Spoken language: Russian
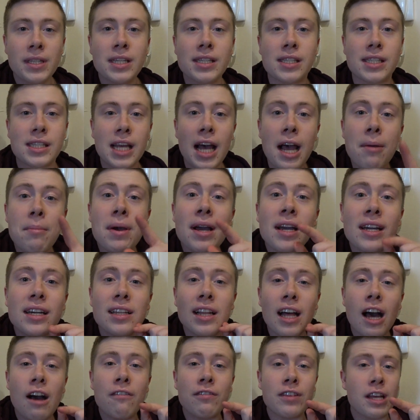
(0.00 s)
И самое
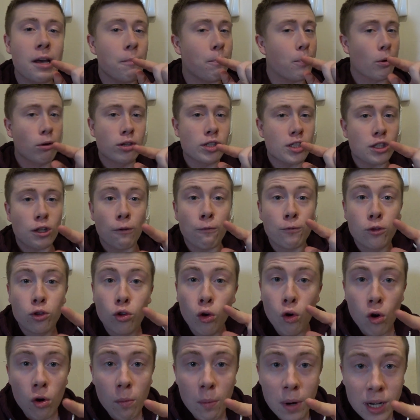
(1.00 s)
главное, просто
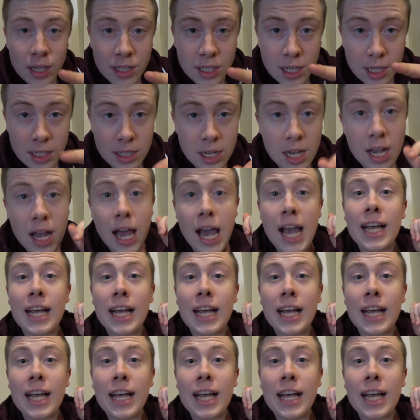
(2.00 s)
вдумайтесь,